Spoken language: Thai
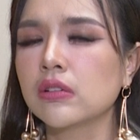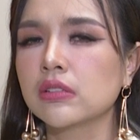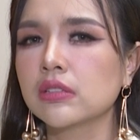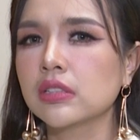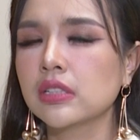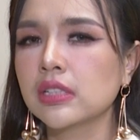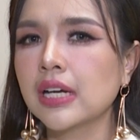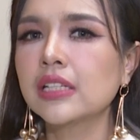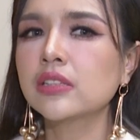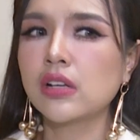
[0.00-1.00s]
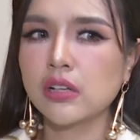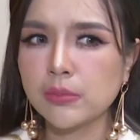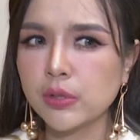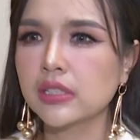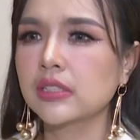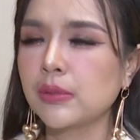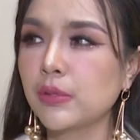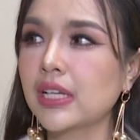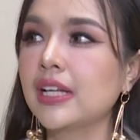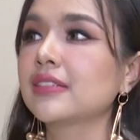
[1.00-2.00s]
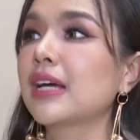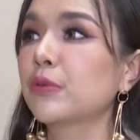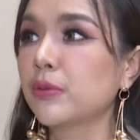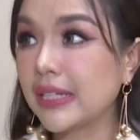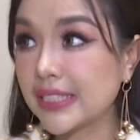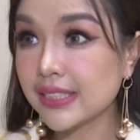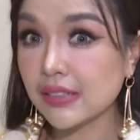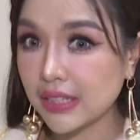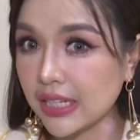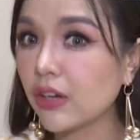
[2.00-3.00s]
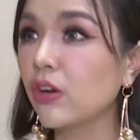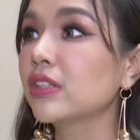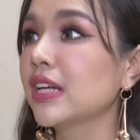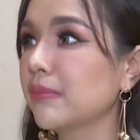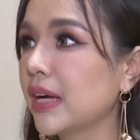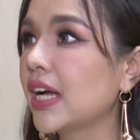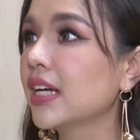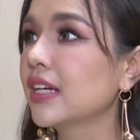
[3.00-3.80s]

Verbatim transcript: งขั้นตอนแล้วก็กระบวนการตามกฎหมายจริง ๆ วันนี้น้องก็ทักมา